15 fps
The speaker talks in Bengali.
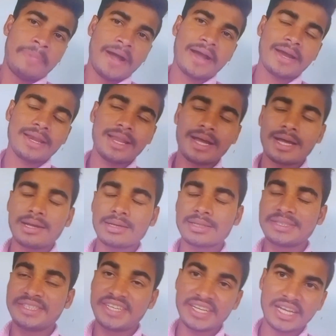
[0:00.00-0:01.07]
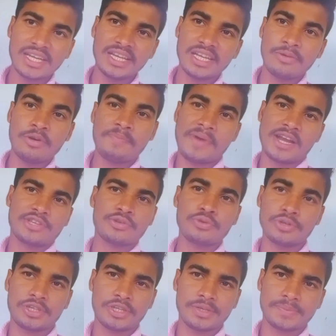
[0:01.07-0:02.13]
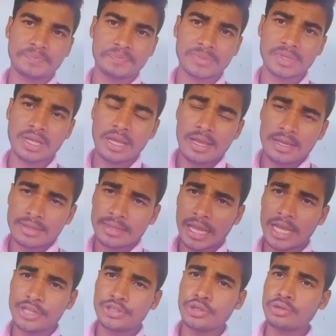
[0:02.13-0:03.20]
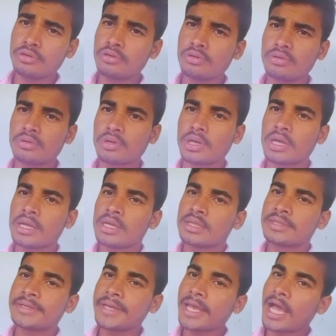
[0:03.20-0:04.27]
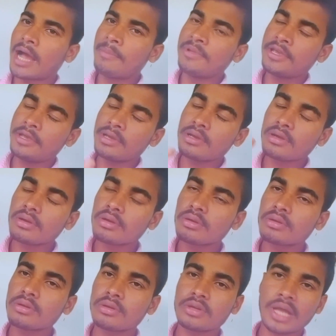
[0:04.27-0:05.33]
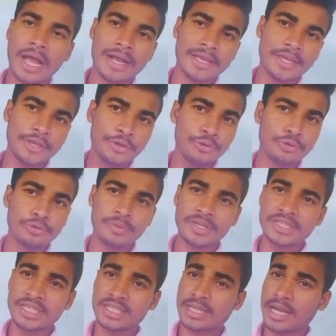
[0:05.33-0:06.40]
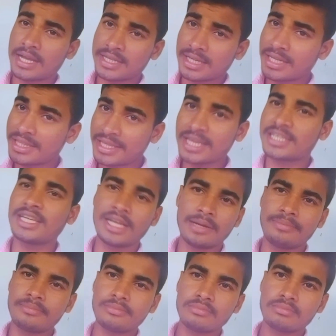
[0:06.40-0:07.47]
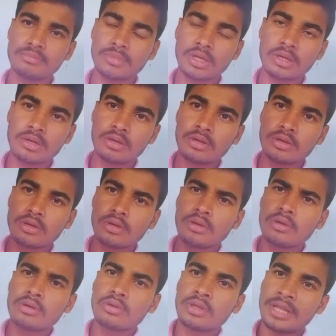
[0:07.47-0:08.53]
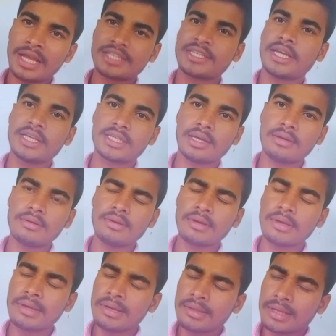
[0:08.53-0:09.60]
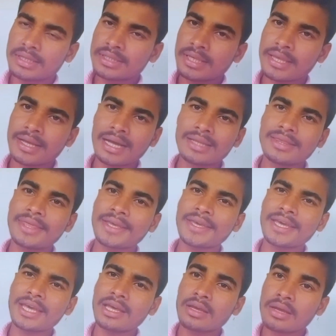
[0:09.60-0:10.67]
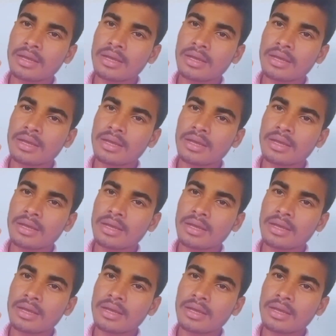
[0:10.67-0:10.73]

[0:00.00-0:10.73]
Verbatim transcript: বাংলা জেনারেল এবং পার্স কোর্সে তাদের জন্য যে আমি আগে ইউটিউবে যে সাজেশানটা দিয়েছিলাম লাস্ট সাজেশান সেখান থেকে